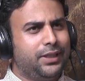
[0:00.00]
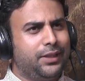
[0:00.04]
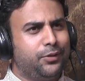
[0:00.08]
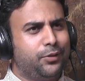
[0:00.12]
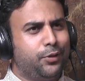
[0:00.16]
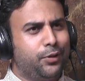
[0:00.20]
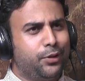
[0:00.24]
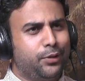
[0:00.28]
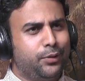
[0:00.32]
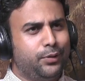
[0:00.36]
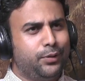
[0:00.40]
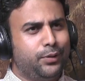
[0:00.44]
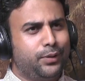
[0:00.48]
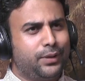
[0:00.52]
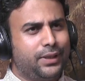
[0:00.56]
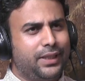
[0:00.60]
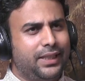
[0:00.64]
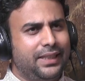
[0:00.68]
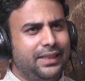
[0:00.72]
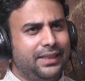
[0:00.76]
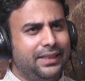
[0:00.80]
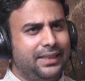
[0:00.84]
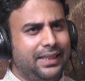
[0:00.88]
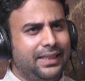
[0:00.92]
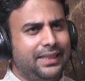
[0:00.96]
কি গরু
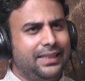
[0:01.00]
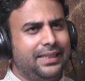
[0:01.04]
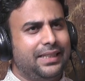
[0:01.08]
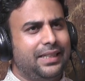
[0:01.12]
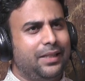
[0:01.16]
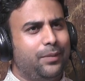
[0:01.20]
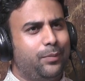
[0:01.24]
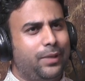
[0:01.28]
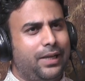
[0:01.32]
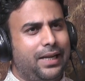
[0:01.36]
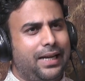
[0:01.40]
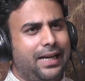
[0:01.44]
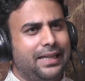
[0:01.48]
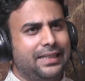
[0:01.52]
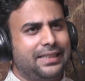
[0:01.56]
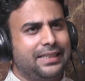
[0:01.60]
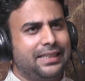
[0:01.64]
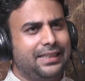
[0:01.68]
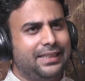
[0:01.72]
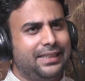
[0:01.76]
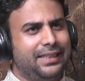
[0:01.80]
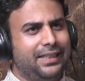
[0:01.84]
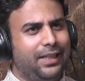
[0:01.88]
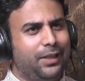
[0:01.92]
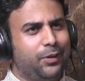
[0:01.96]
কিনতে গিয়ে বা
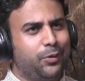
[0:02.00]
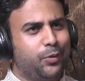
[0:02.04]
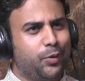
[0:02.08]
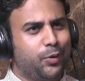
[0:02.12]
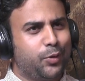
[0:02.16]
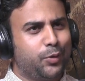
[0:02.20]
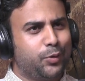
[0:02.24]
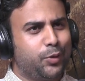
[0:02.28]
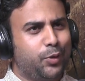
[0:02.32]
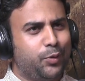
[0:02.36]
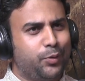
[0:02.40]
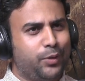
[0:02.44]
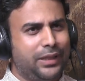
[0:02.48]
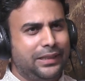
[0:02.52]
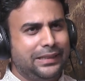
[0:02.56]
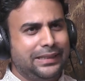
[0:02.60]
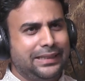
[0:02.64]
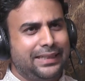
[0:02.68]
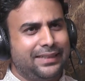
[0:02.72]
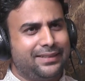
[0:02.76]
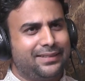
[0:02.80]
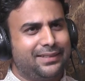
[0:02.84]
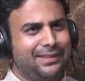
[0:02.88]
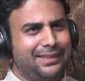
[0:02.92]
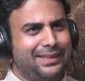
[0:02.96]
হাটে গিয়ে গরুর দৌড়ানি
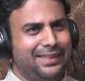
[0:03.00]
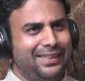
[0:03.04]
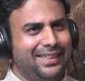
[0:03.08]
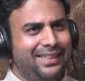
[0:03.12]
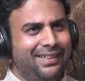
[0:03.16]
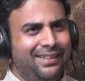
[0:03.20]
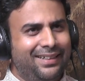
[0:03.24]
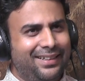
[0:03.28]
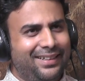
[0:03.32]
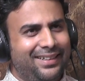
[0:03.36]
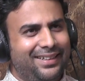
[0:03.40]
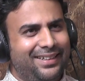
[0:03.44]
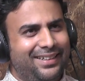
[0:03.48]
খেয়েছেন কিনা